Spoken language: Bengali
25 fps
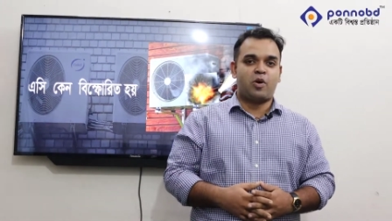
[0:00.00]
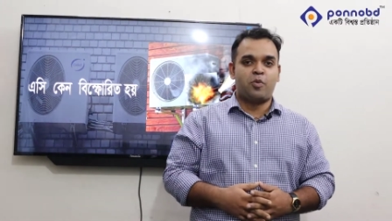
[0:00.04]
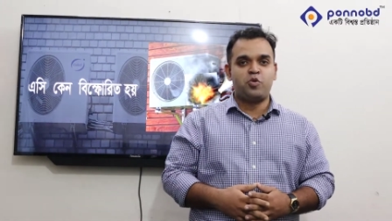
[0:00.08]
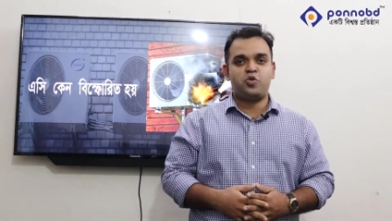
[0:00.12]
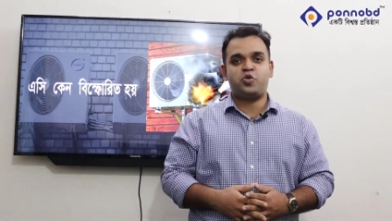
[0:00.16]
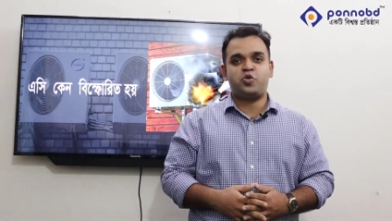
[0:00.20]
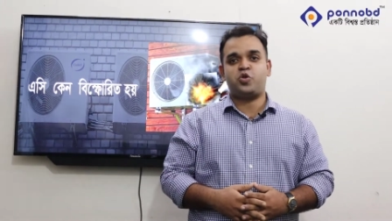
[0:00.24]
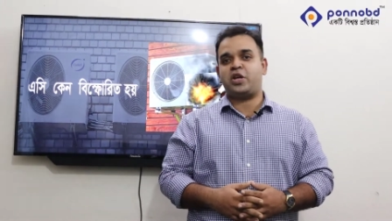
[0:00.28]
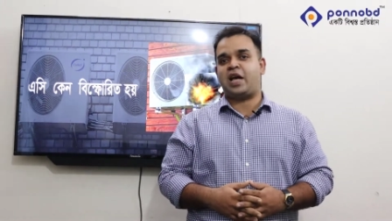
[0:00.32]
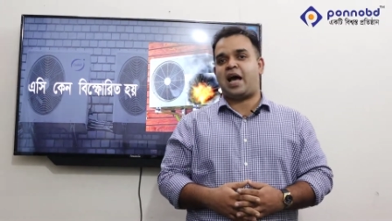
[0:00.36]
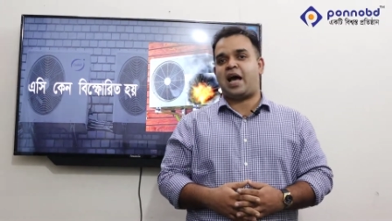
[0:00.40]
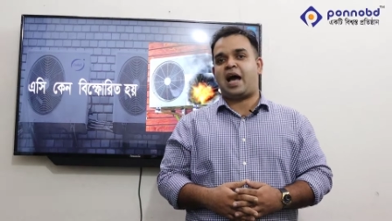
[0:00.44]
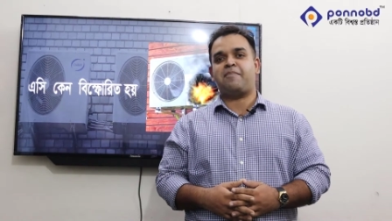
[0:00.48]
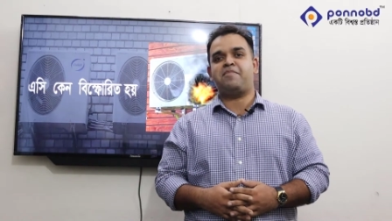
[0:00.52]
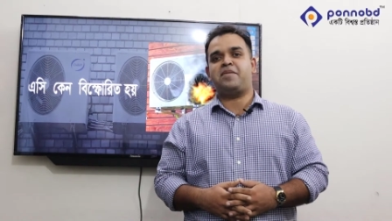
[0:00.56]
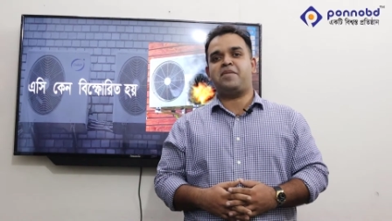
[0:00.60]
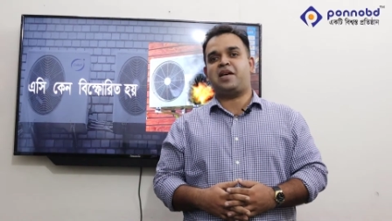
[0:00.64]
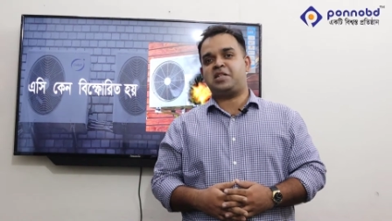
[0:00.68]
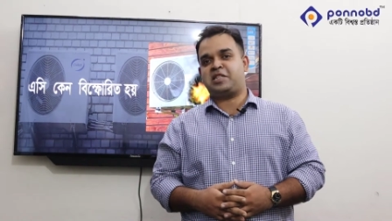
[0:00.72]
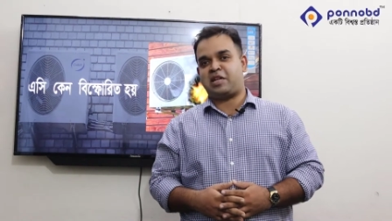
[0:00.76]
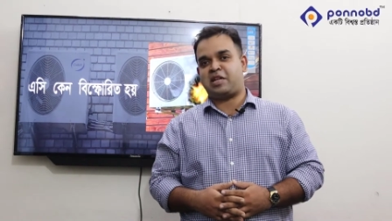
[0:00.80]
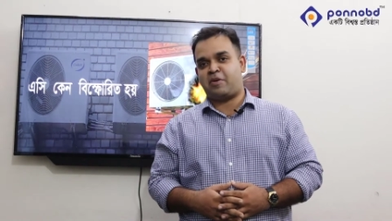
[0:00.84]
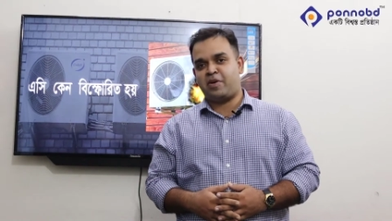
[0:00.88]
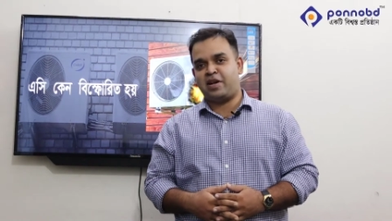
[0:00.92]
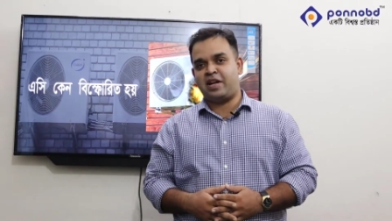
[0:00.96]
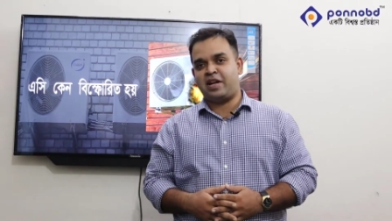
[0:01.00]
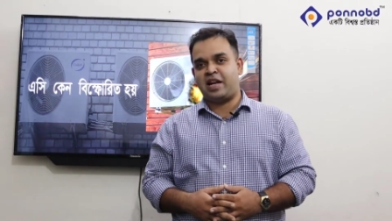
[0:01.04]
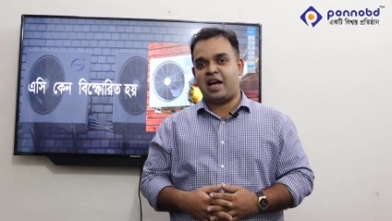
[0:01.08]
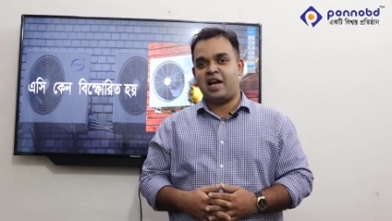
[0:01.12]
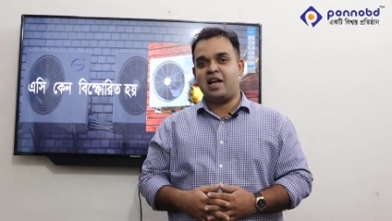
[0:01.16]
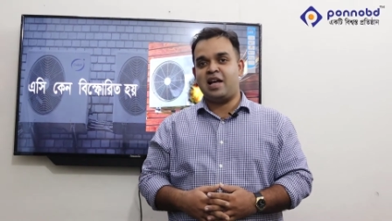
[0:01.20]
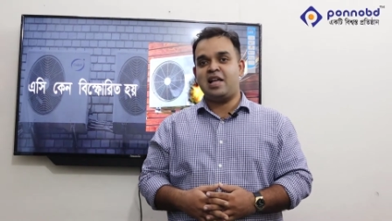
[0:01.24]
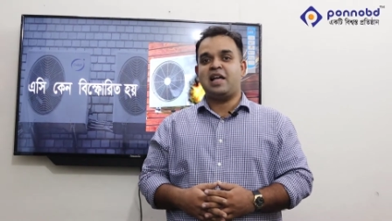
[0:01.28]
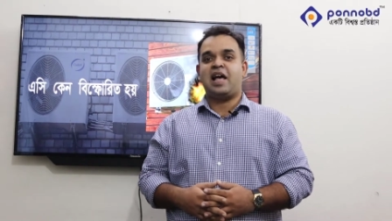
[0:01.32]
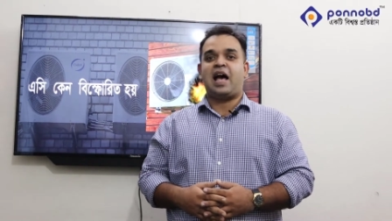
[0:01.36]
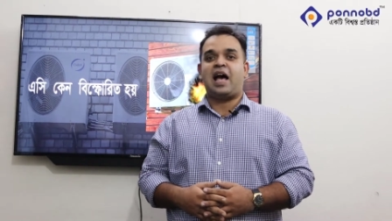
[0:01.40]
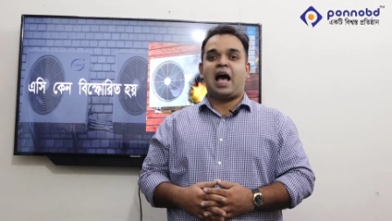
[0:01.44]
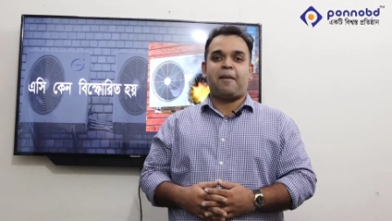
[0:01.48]
অবশ্যই আপনারা চাবেন না
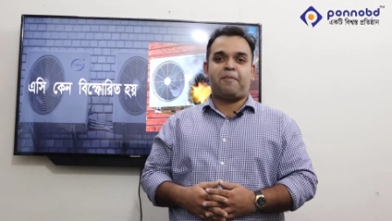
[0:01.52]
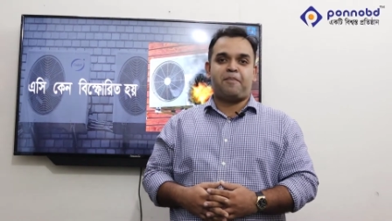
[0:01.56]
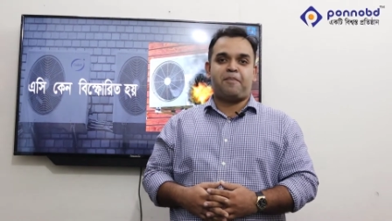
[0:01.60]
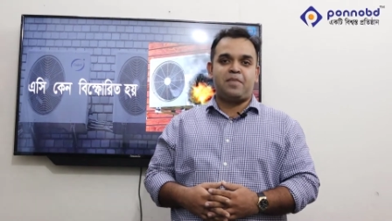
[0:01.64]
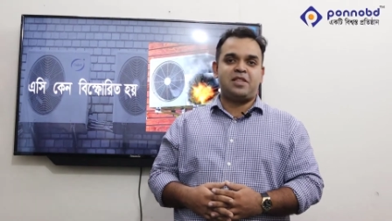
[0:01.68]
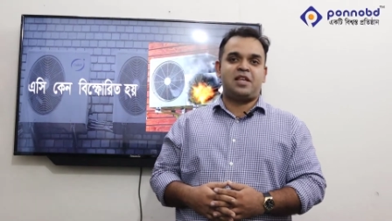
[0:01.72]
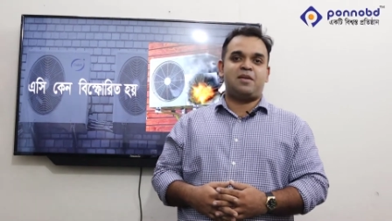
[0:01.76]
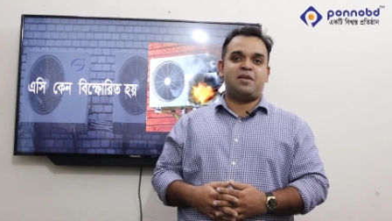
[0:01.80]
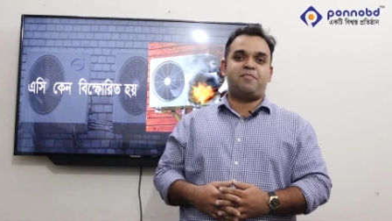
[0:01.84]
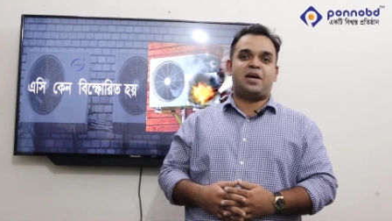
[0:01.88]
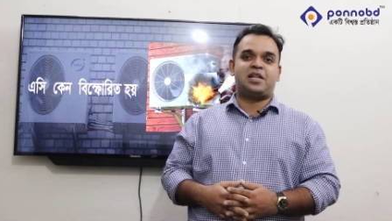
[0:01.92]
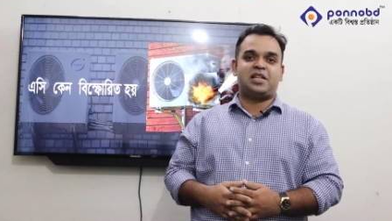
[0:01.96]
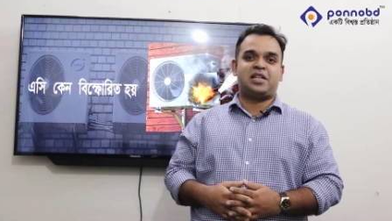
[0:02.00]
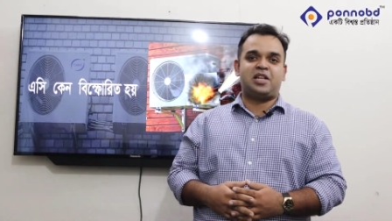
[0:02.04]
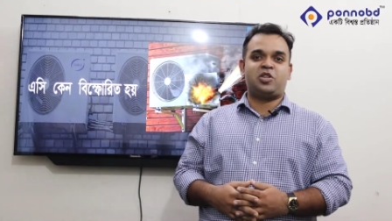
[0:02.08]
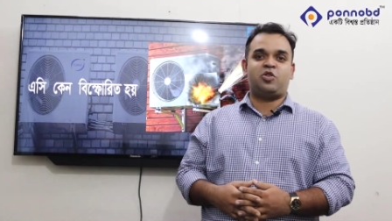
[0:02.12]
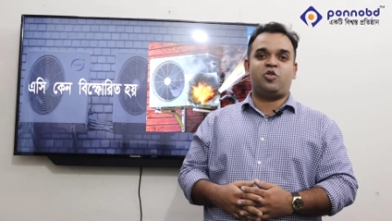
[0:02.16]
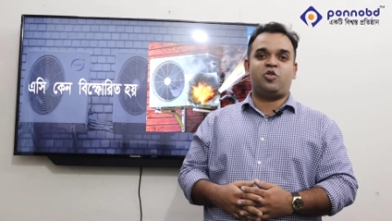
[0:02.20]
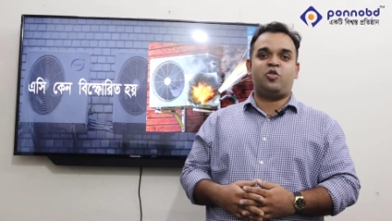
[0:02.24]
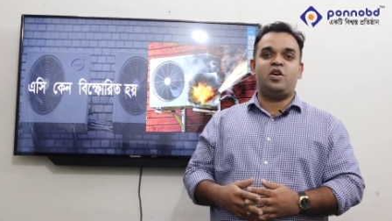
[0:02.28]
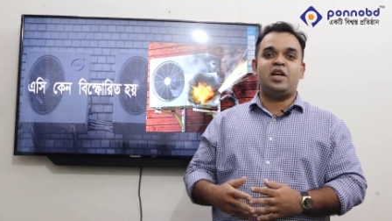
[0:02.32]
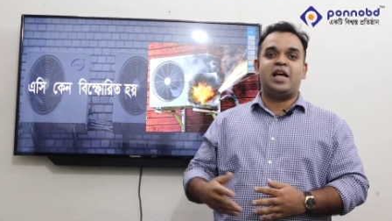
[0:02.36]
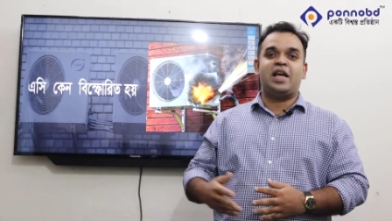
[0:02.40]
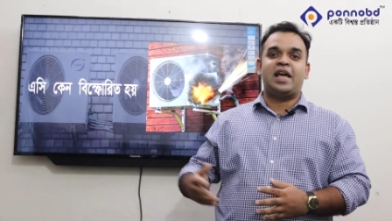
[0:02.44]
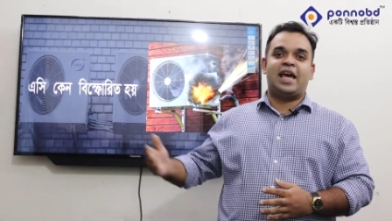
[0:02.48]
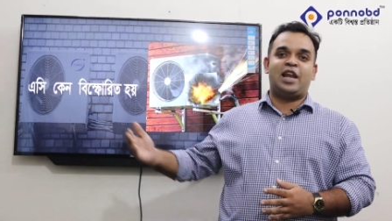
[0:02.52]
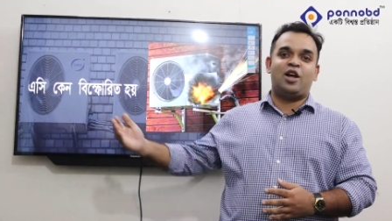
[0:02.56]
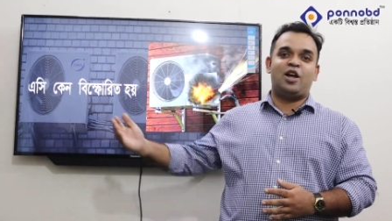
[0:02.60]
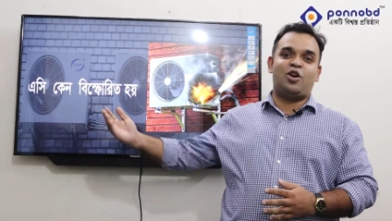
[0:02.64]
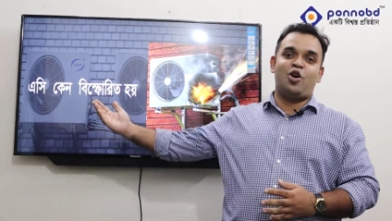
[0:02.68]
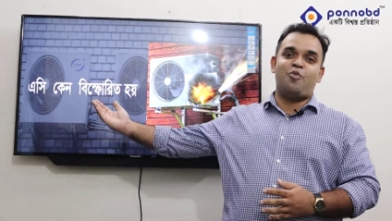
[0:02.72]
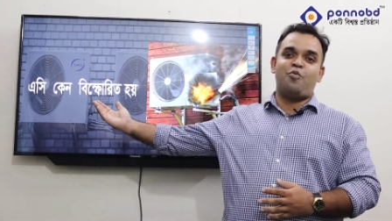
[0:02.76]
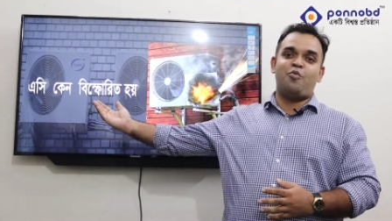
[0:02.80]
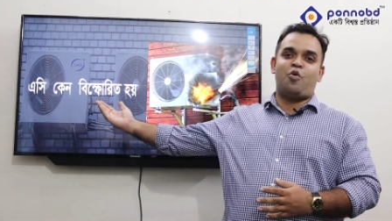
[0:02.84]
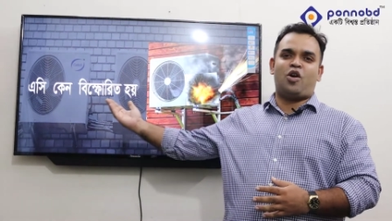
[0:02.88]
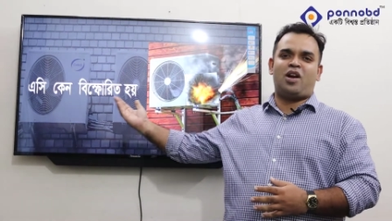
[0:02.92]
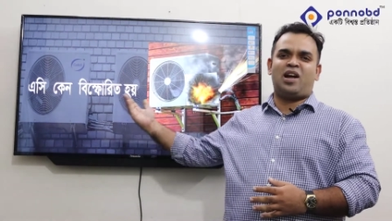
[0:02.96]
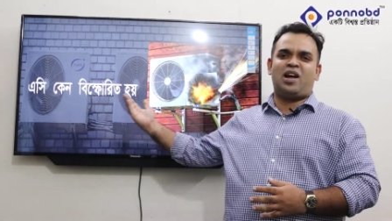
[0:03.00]
আপনাদের বাসাতেও
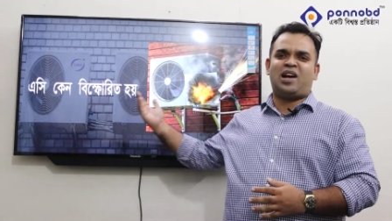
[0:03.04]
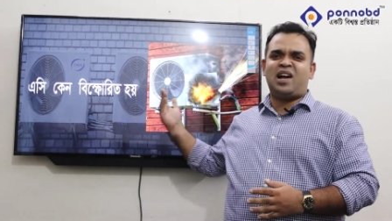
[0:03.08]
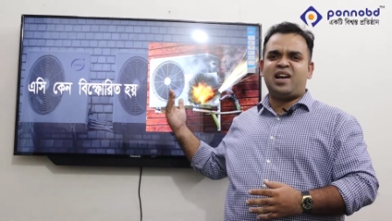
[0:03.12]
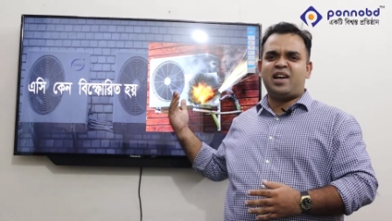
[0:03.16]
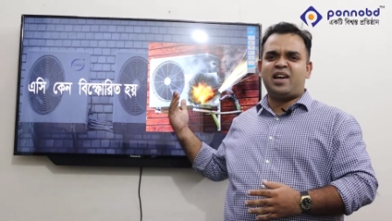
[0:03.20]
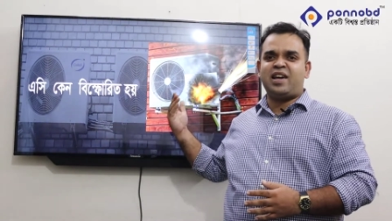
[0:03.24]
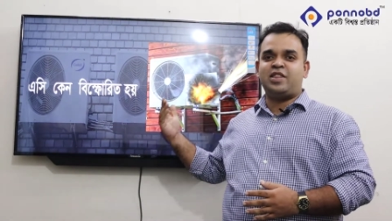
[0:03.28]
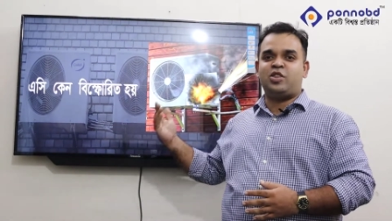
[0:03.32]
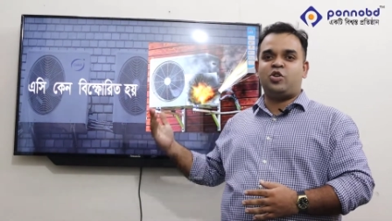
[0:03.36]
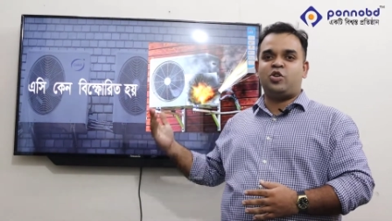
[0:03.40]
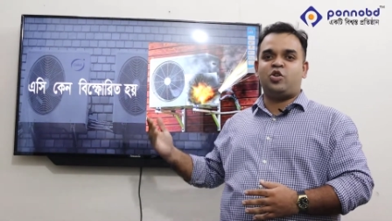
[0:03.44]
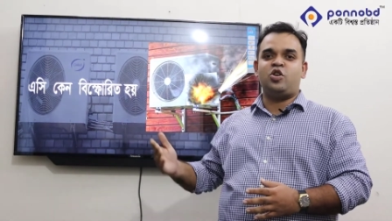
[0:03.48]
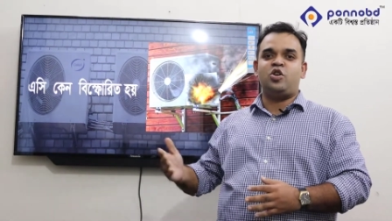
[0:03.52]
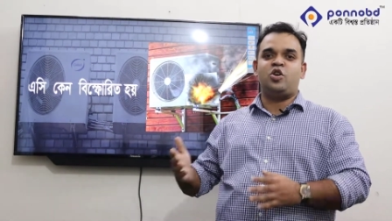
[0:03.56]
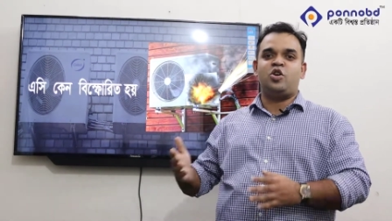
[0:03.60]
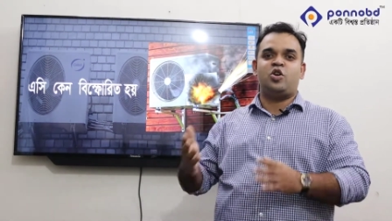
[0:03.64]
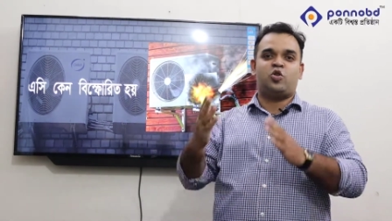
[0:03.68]
এরকম অনাকাঙ্ক্ষিত